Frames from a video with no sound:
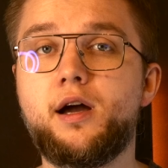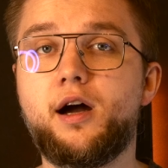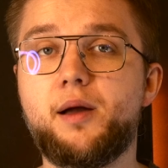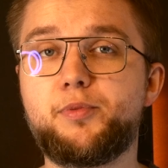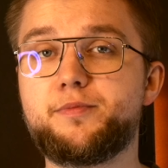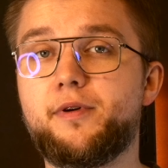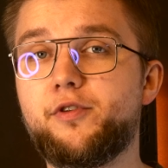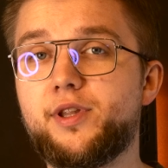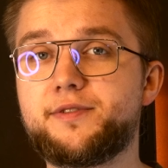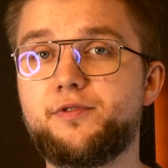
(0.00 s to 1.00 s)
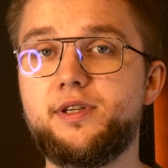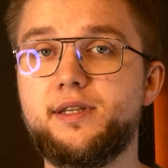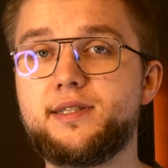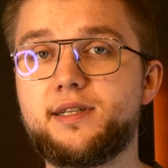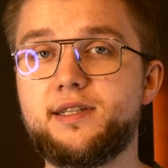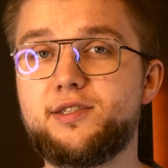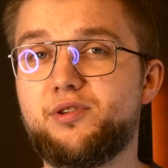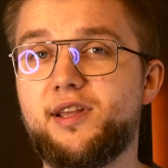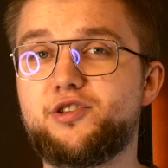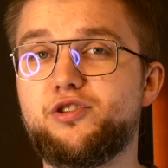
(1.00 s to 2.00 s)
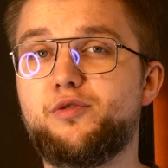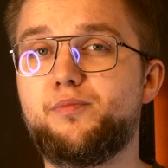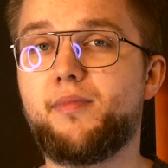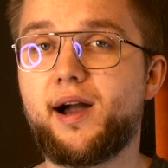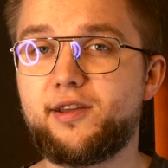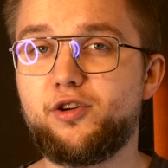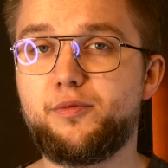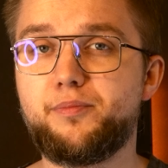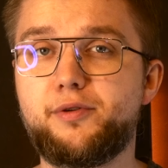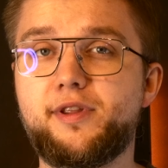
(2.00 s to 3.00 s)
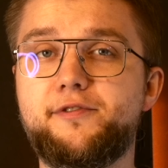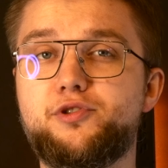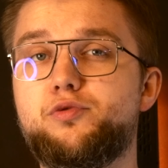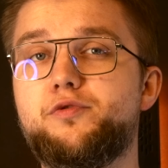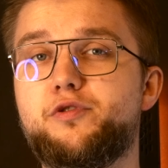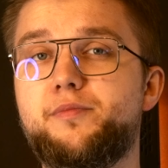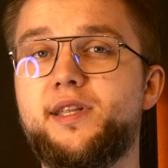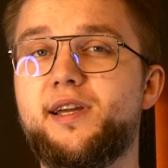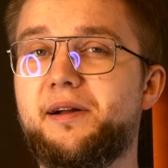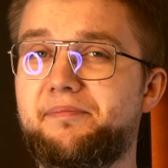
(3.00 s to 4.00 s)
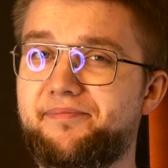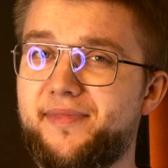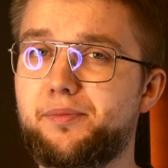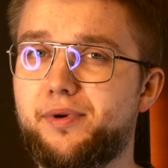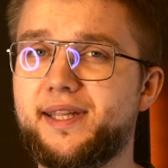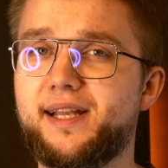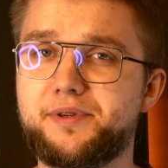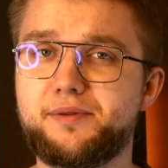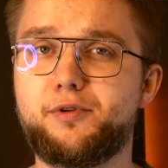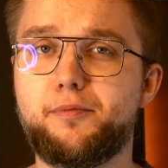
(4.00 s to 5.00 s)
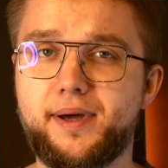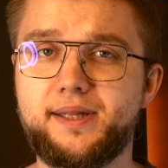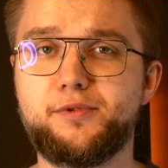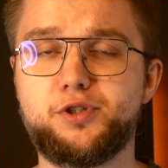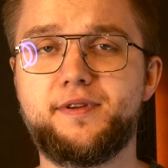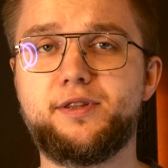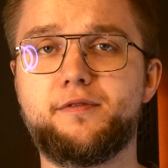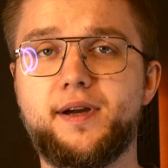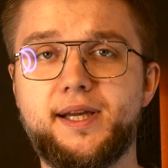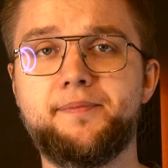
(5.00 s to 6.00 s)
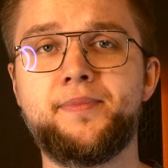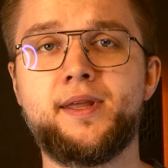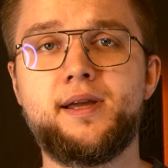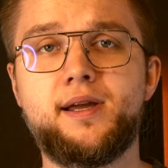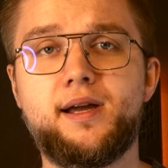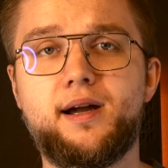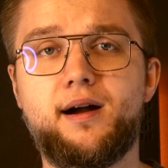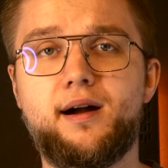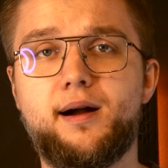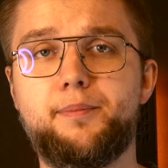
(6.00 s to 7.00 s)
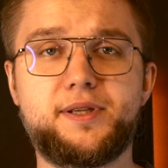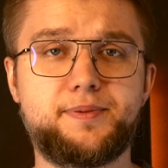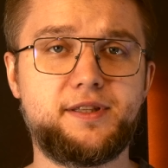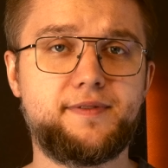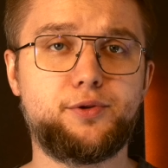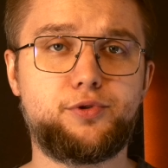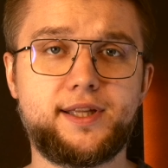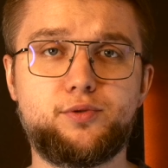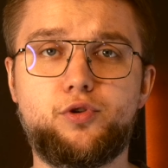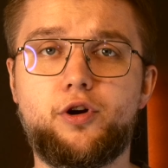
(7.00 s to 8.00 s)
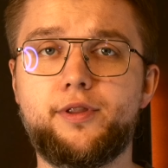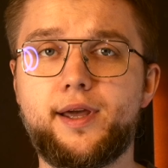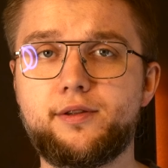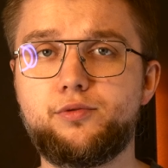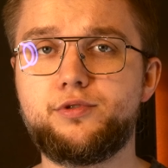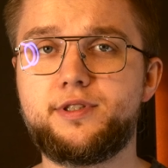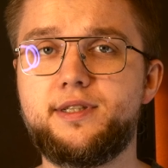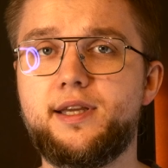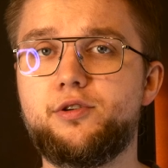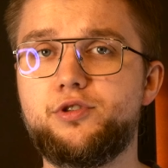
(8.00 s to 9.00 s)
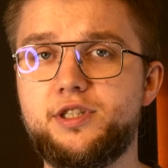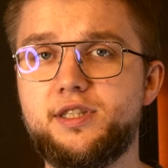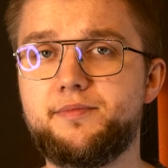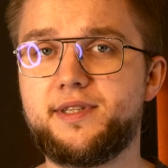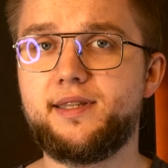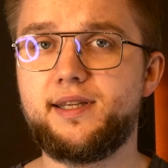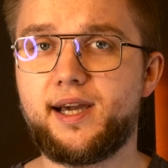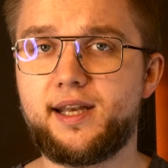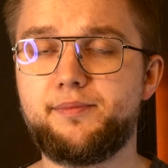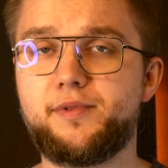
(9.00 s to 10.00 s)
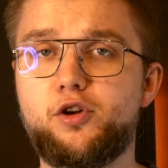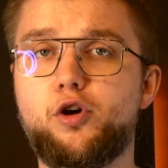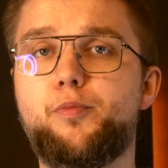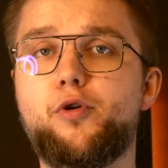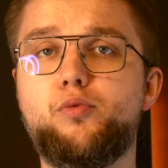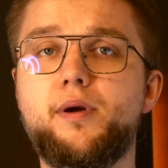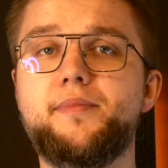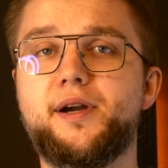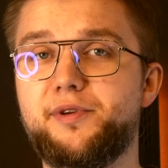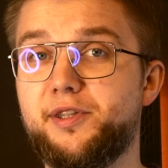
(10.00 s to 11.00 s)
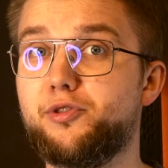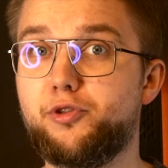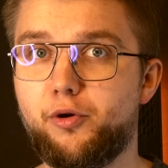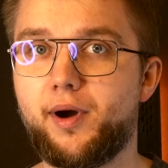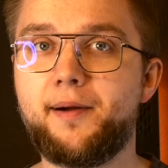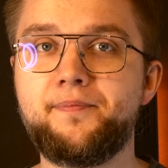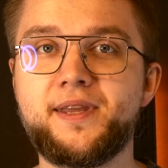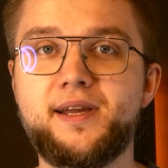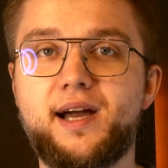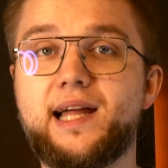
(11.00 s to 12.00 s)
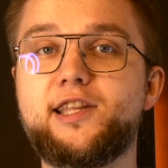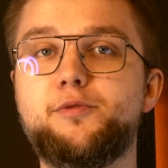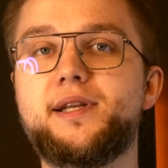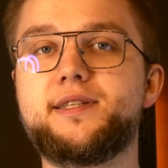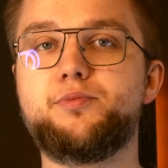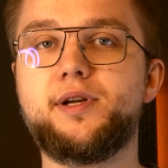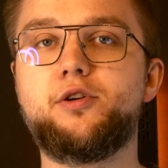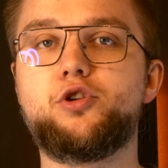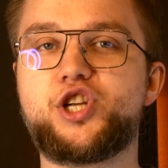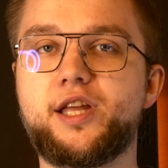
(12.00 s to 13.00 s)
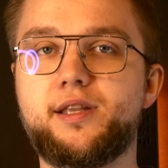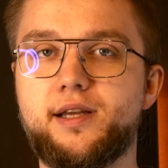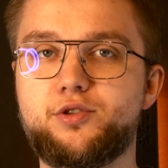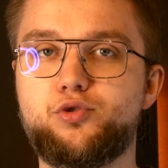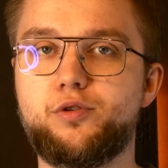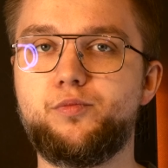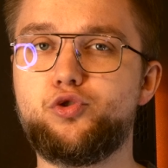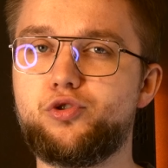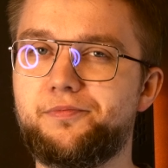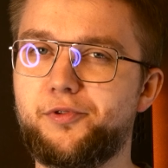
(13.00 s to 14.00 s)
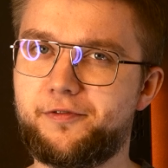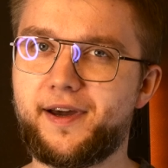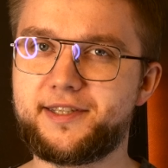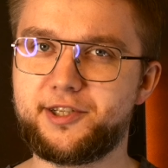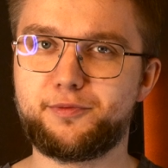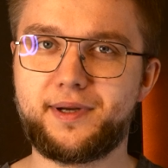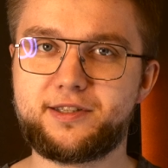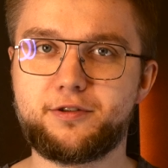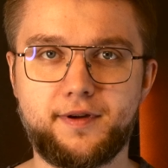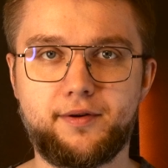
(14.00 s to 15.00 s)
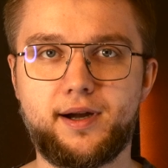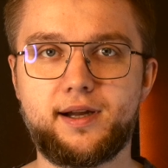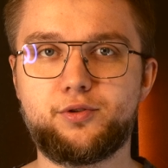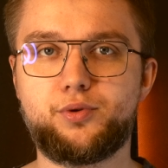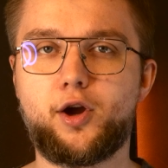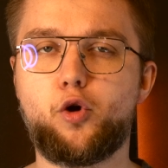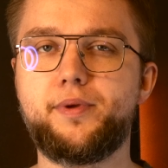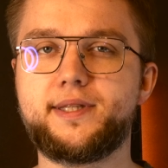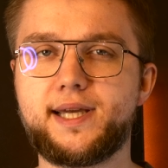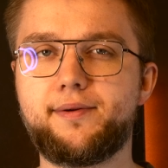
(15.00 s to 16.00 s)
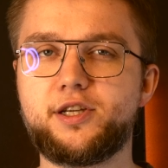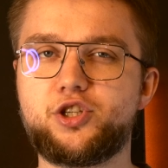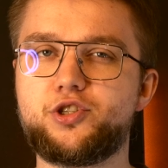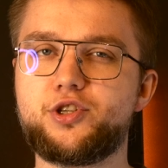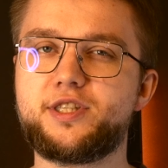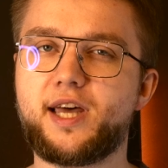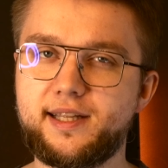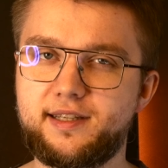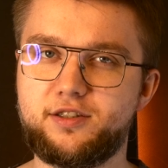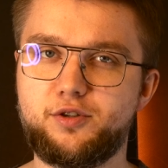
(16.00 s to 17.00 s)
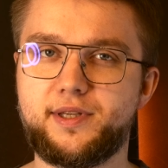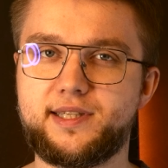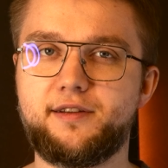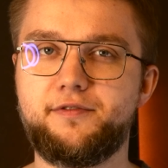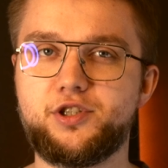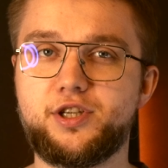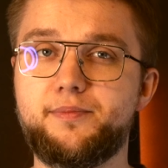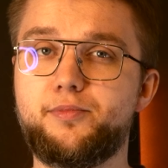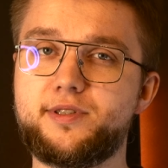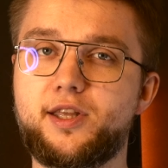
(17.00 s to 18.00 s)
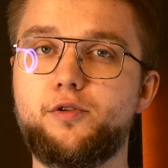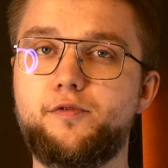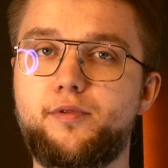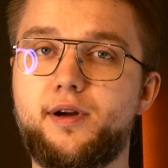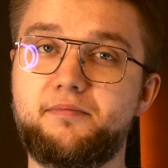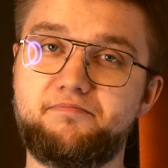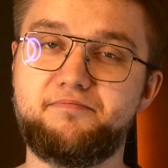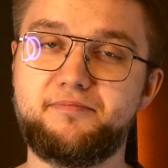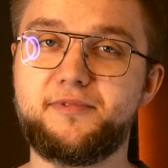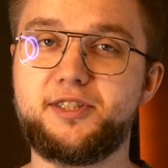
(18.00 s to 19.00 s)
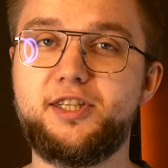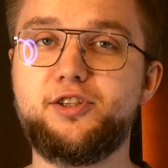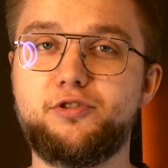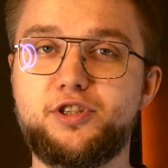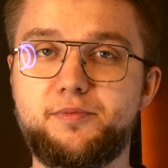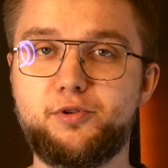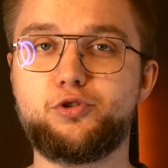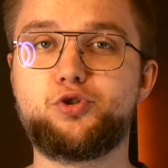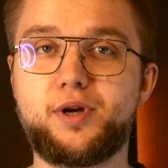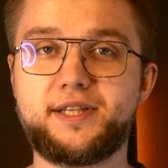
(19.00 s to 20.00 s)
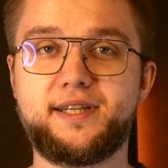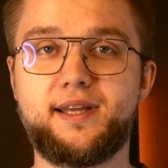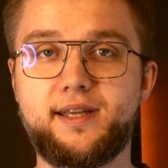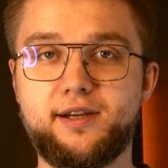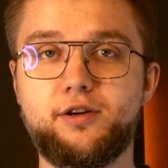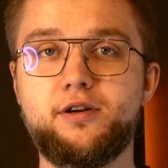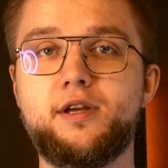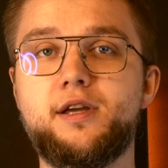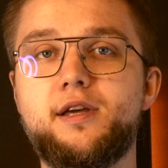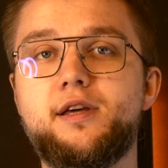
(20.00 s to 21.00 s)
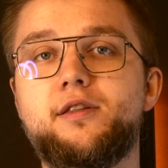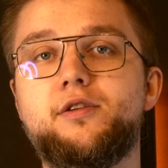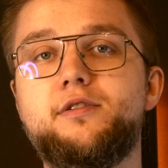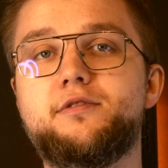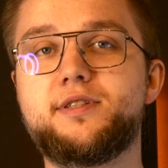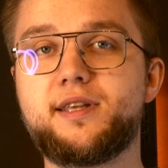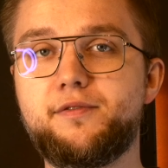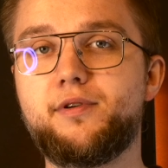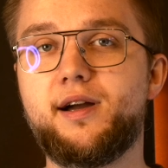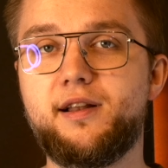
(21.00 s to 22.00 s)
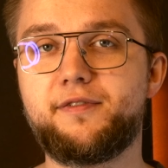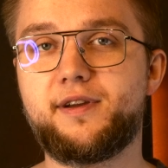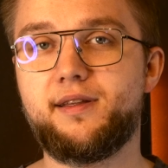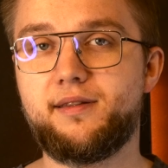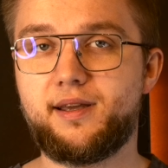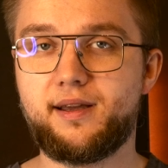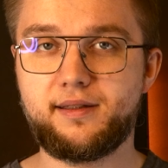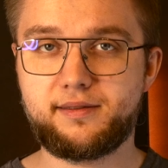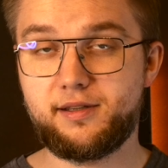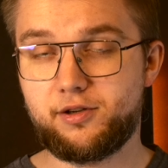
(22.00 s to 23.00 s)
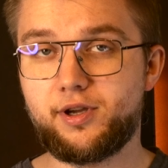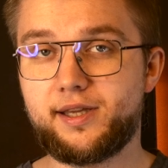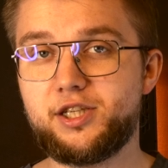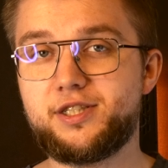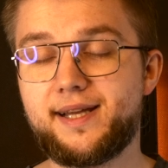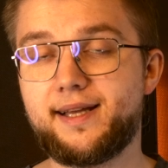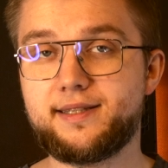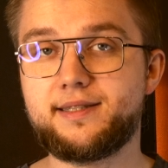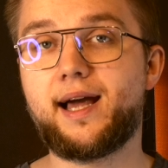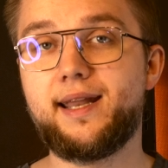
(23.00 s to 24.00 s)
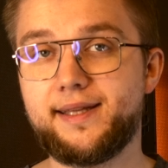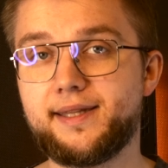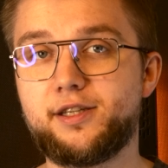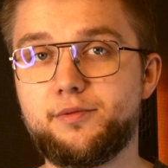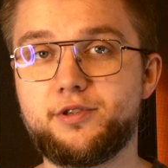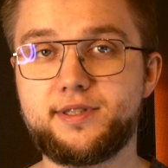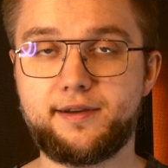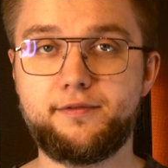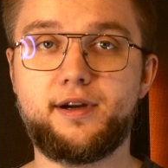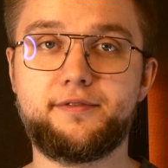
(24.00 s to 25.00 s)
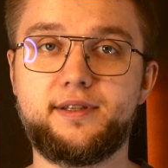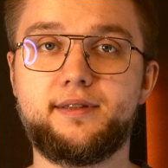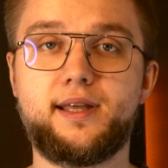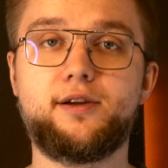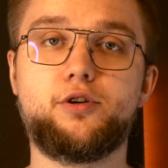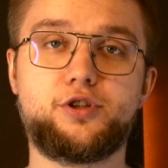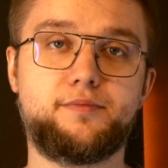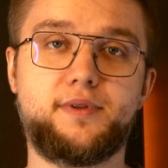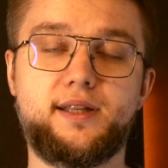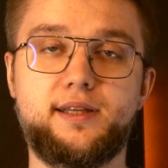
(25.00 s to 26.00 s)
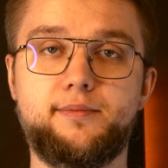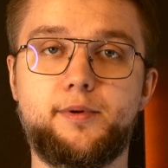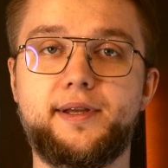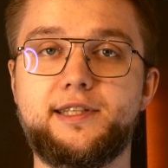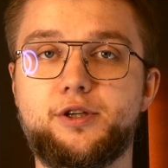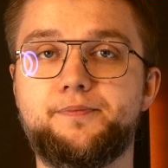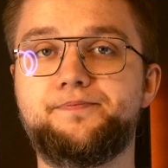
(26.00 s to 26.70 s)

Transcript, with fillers: E, pozbawiona swojej iskry, z ograniczoną magią, pełna wyrzutów sumienia, nie była najlepszym kompanem do świętowania a perspektywa utratu kontaktu z jej rodzinnym Zendikarem tylko pogłębiał jej doła, a na domiar złego Chandra, z którą już otwarcie romansowała, która obiecała, że zostanie z nią na Zalfisze, postanowiła mm, zniknąć, żeby odszukać Ajaniego. No i zostawiła elfkę na tylko jakiś czas, ale jednak ją zostawiła w tym najgorszym dla niej momencie.